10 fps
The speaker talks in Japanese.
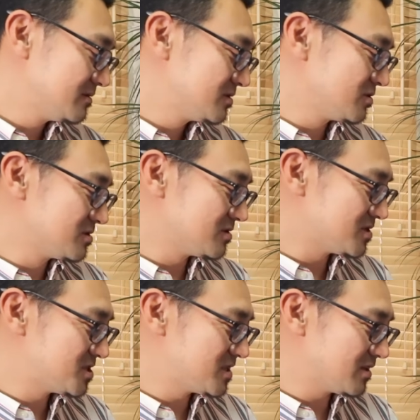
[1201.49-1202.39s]
そうすると
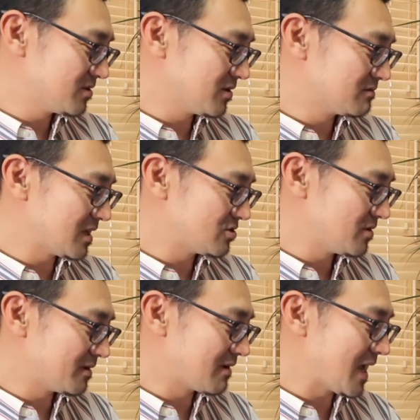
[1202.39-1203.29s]
自然と例え
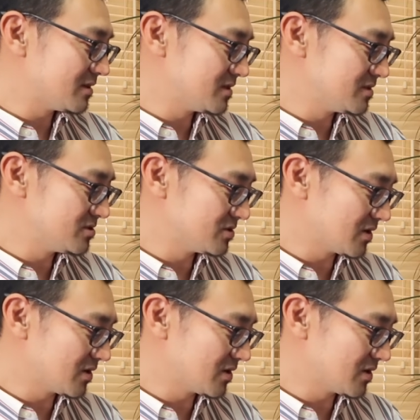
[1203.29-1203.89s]
ば ran t into と